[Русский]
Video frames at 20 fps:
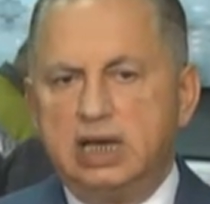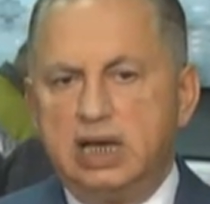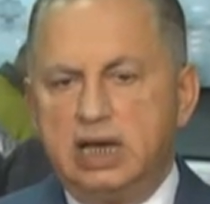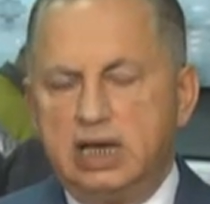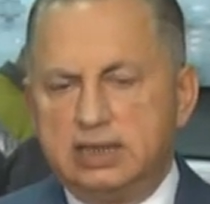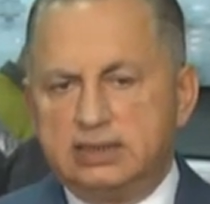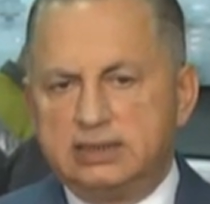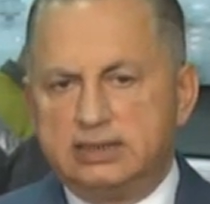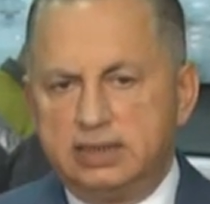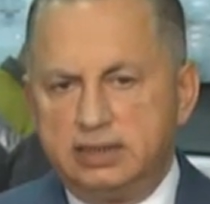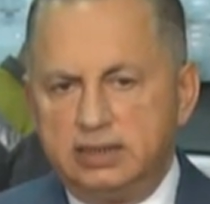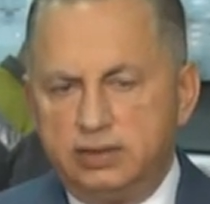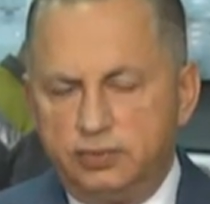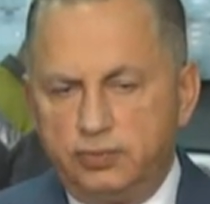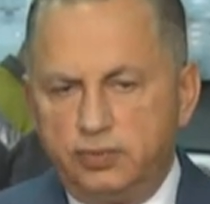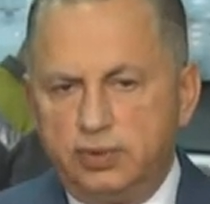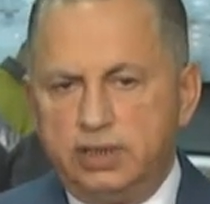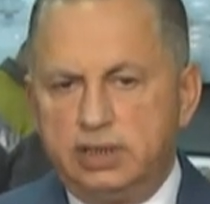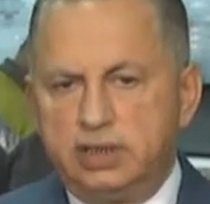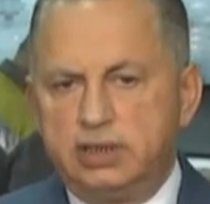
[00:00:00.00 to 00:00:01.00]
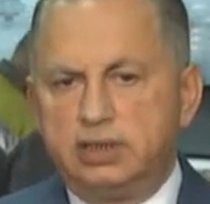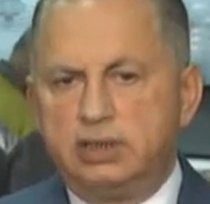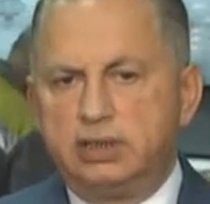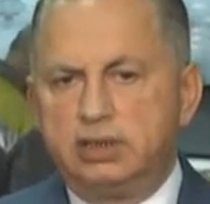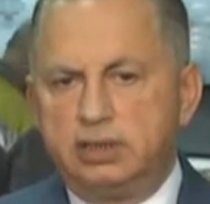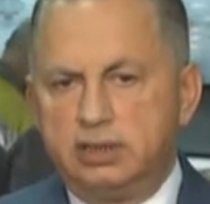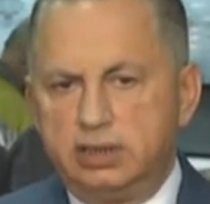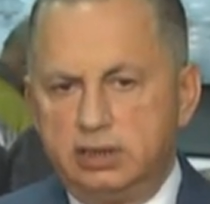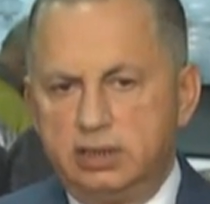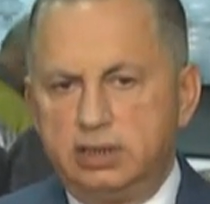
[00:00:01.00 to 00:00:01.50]
Остальное –
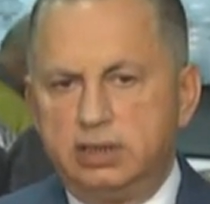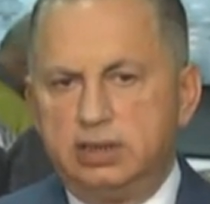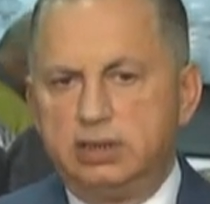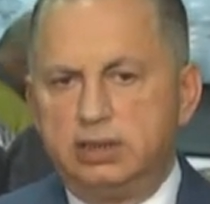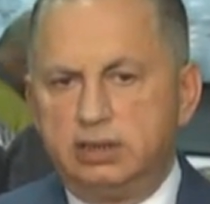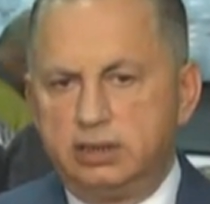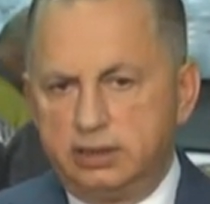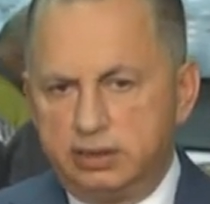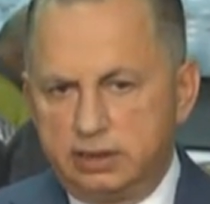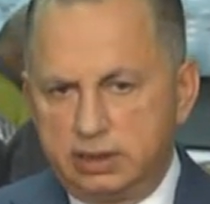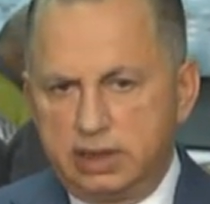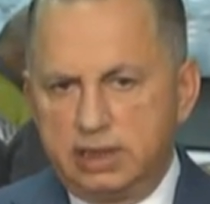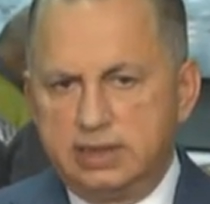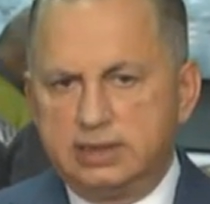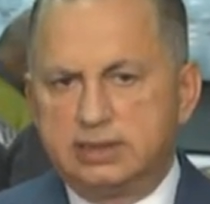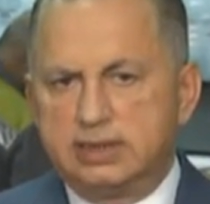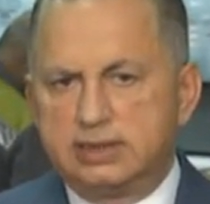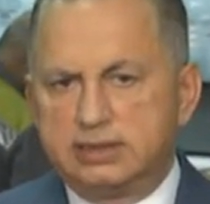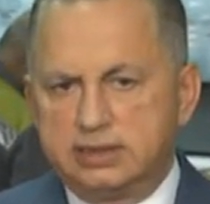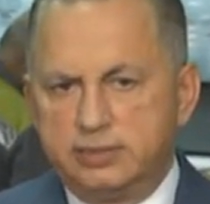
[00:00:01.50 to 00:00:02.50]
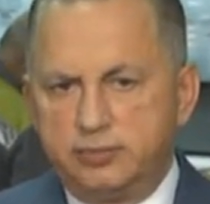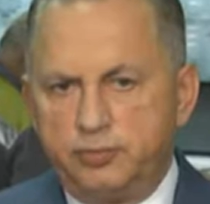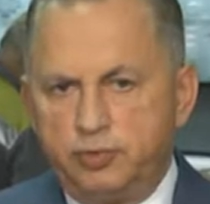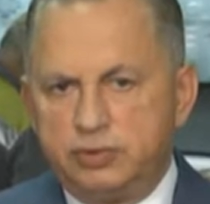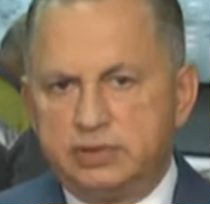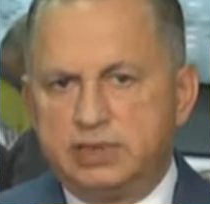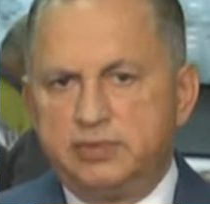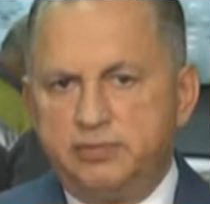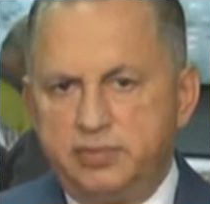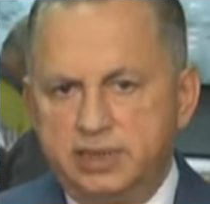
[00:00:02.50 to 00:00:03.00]
это
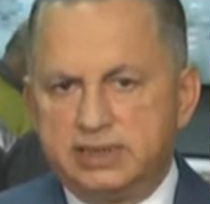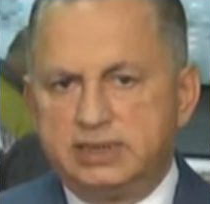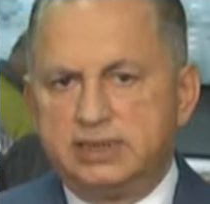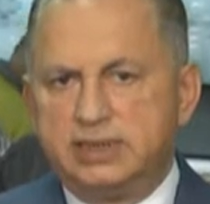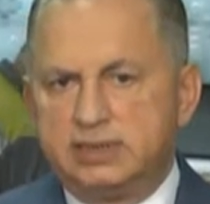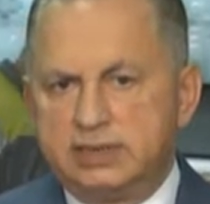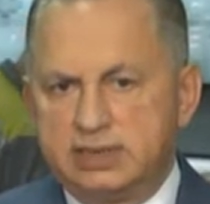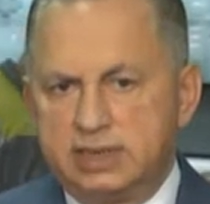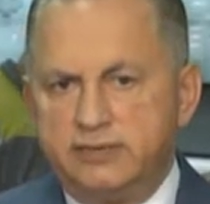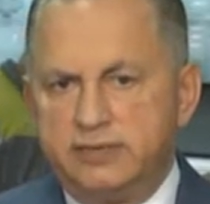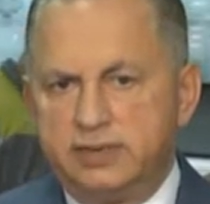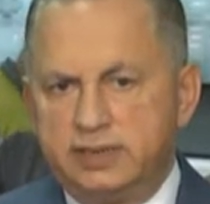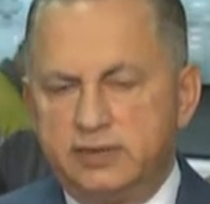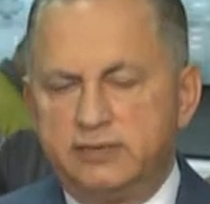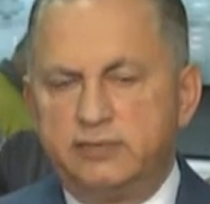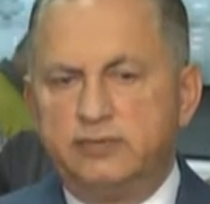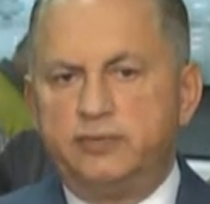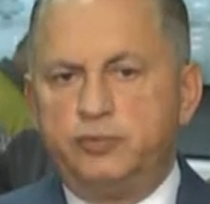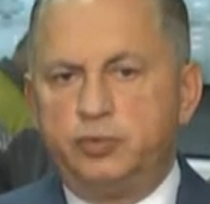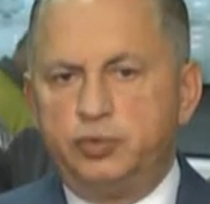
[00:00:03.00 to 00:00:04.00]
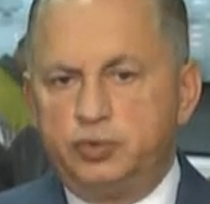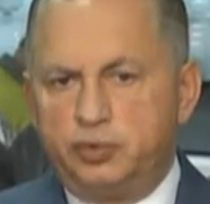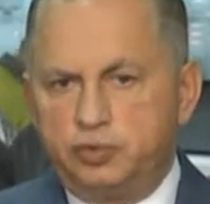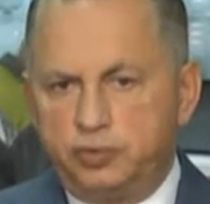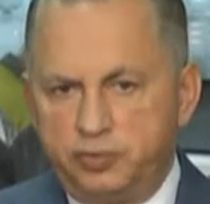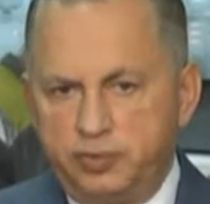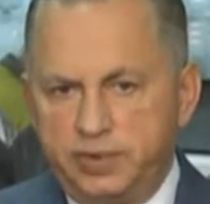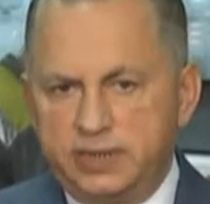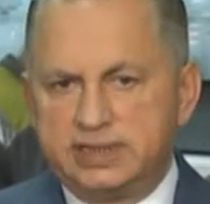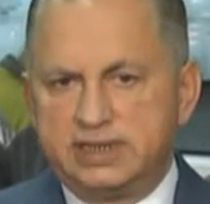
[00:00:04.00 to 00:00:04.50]
забота местных советов. Будут
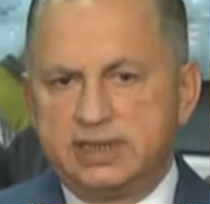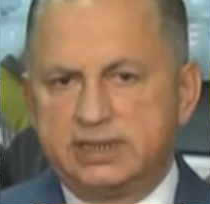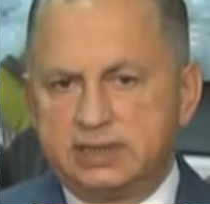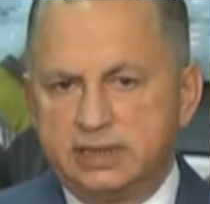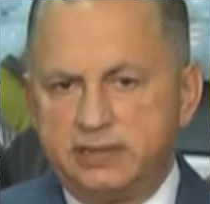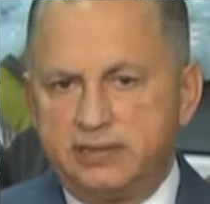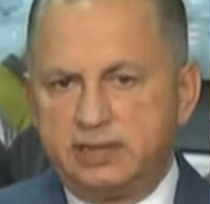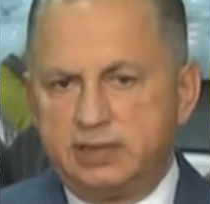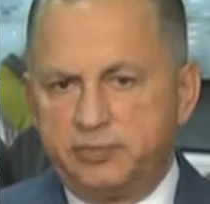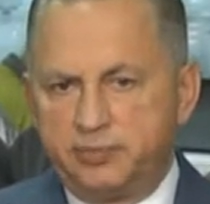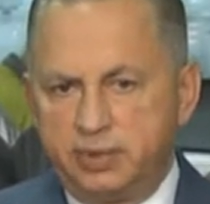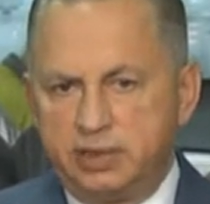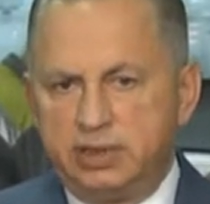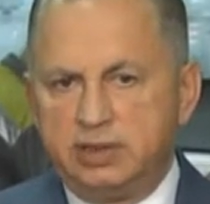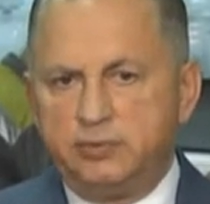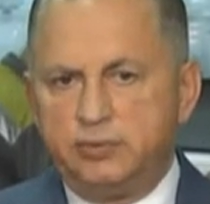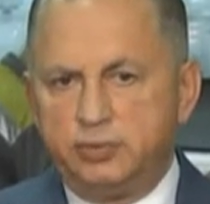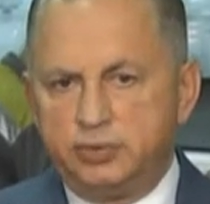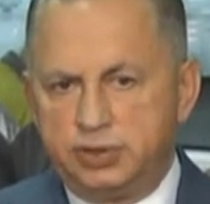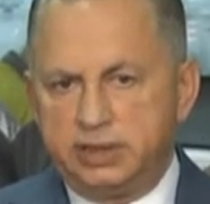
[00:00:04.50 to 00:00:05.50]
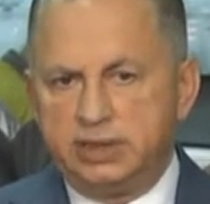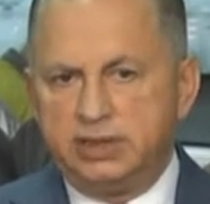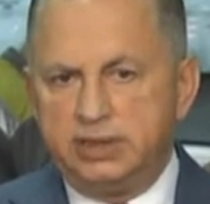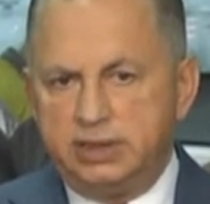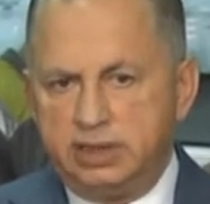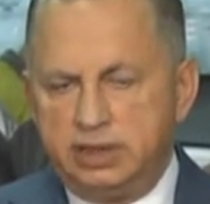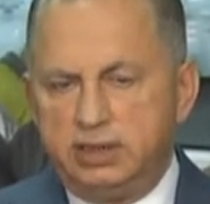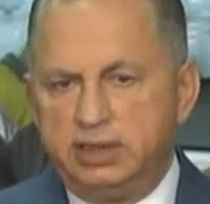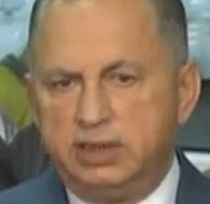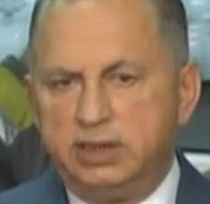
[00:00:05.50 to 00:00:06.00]
у местных советов полномочия и
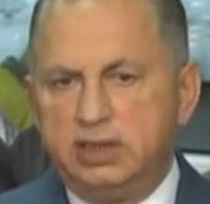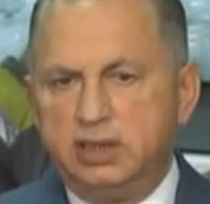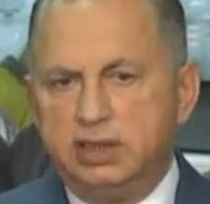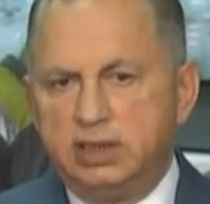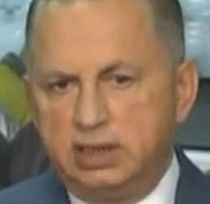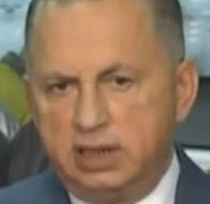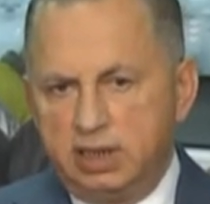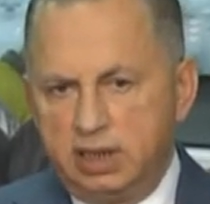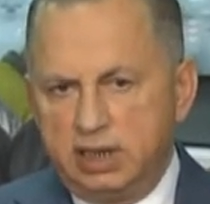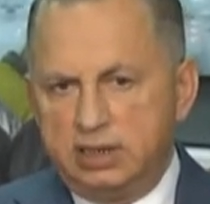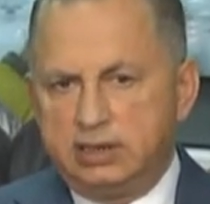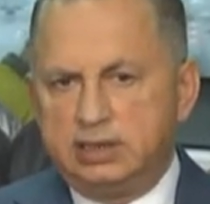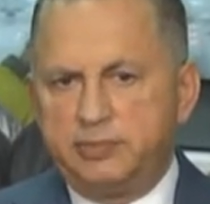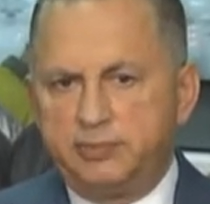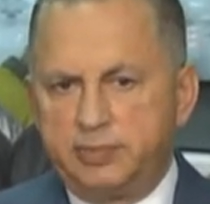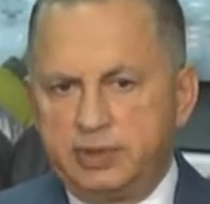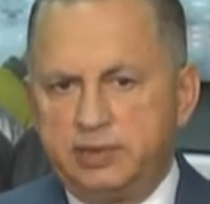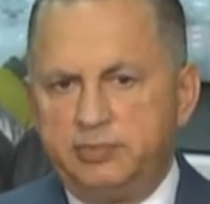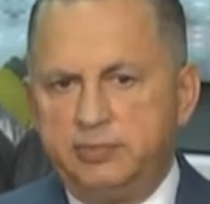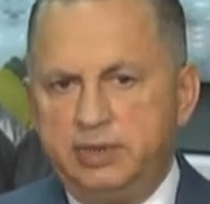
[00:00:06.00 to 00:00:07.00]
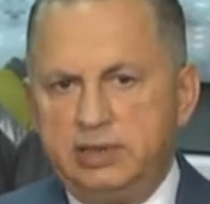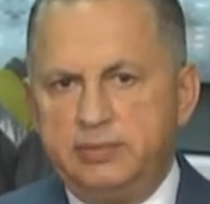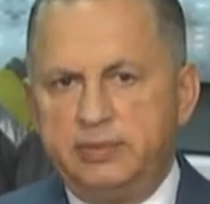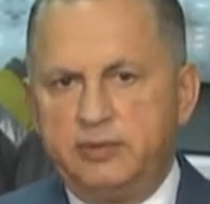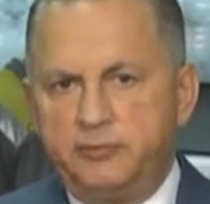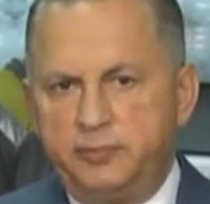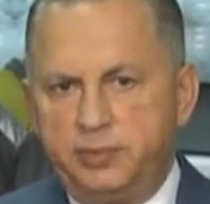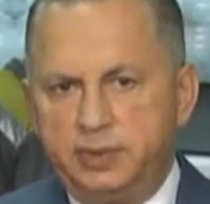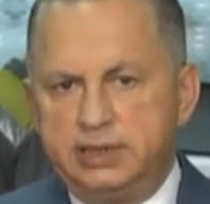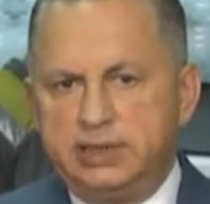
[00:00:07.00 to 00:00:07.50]
деньги – это проблема
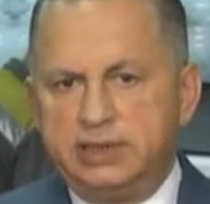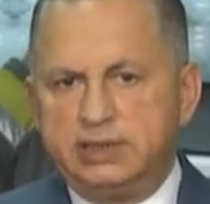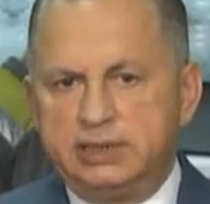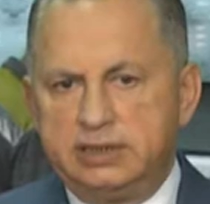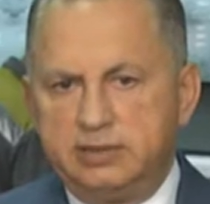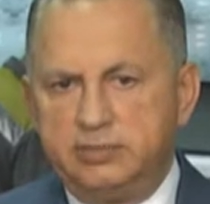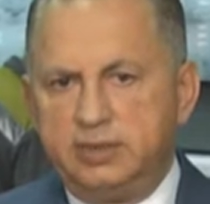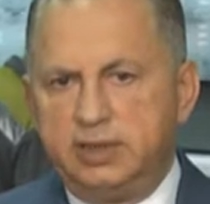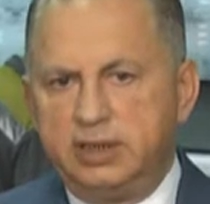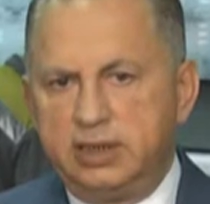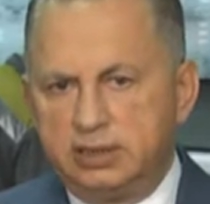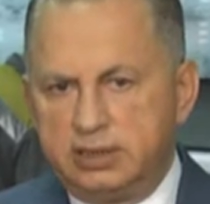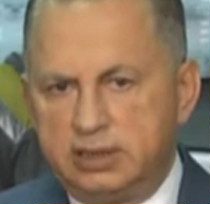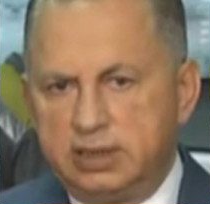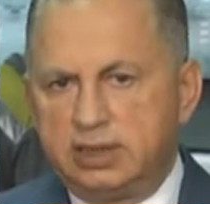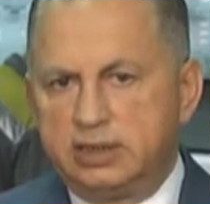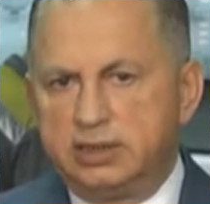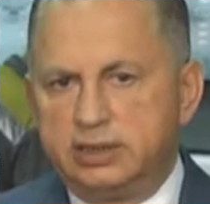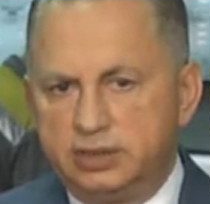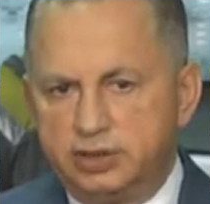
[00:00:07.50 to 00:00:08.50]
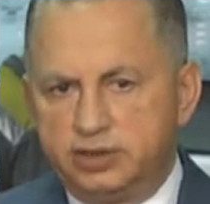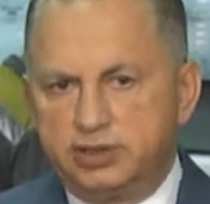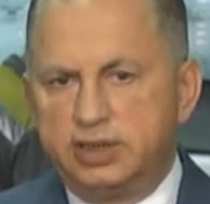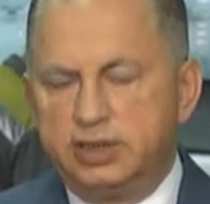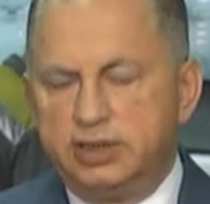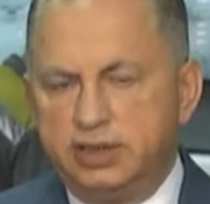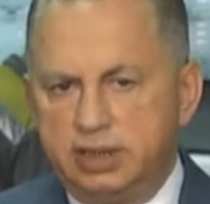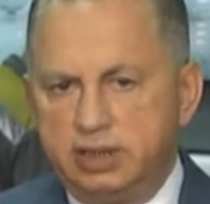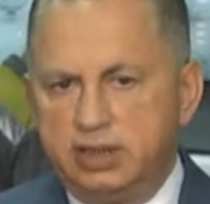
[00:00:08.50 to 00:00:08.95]
в 5-7 годах решения.